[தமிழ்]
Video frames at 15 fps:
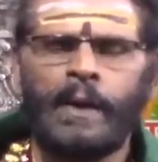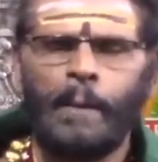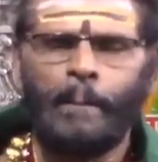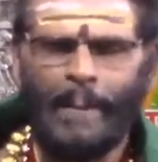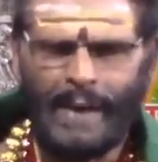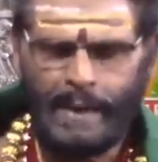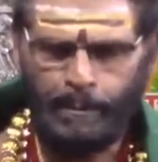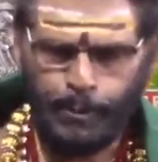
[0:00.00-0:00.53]

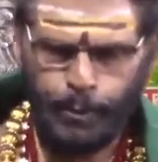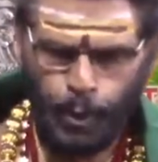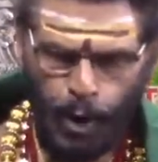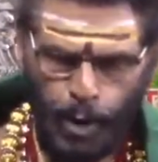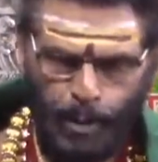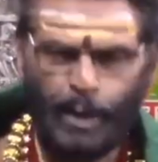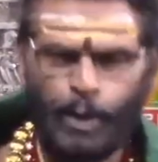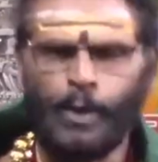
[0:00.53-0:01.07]
மனம்
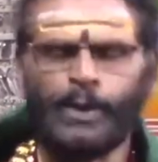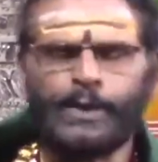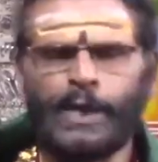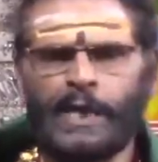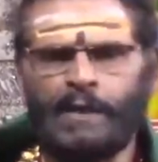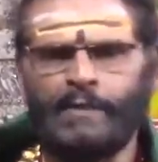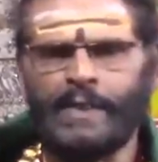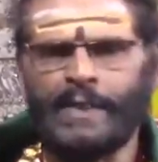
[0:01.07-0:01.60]
தூய்மையோடு
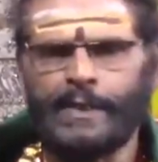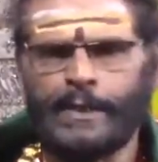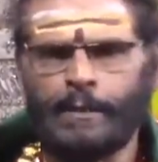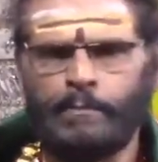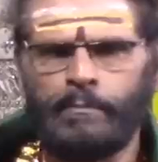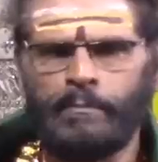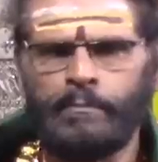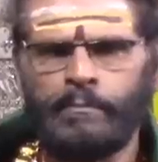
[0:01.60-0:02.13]
செல்ல வேண்டும்
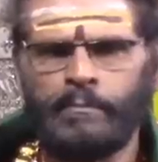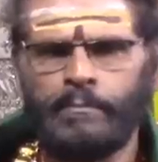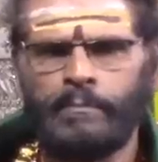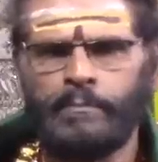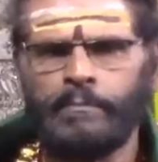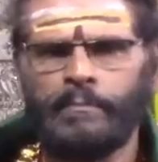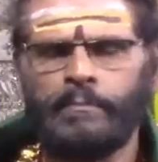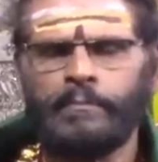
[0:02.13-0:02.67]

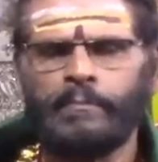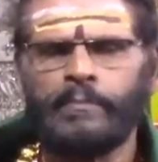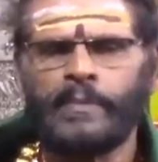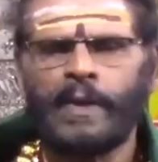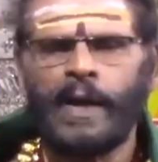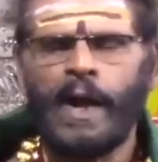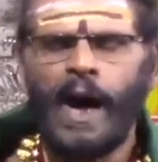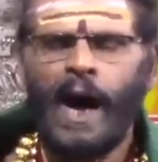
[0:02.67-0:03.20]

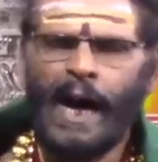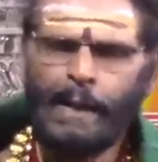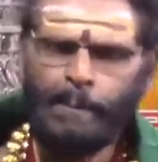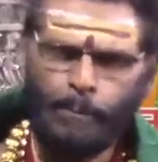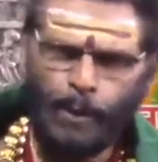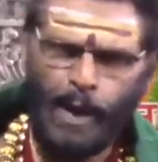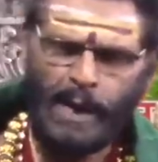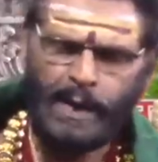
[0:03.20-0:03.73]

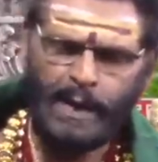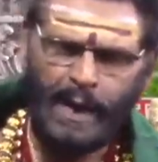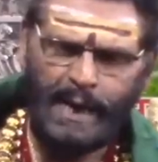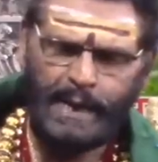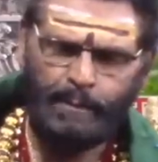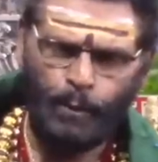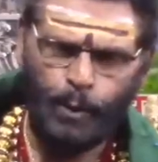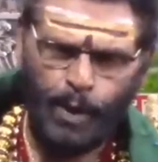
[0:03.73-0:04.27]

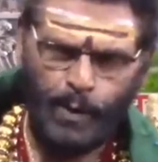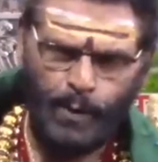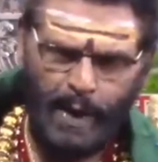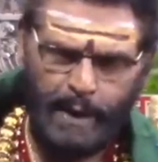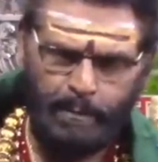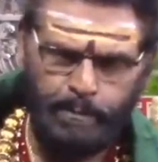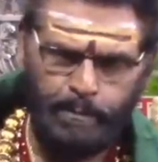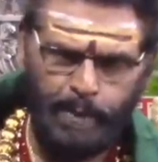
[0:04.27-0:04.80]
ஐம்புலன்களையும்
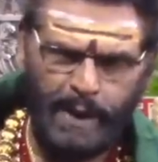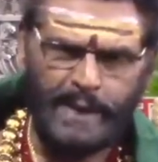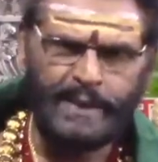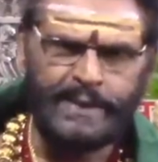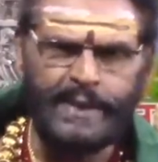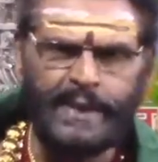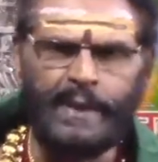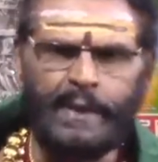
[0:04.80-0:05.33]

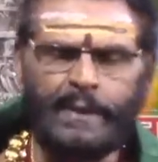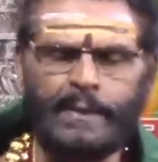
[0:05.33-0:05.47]
ஒருவழிப்படுத்தி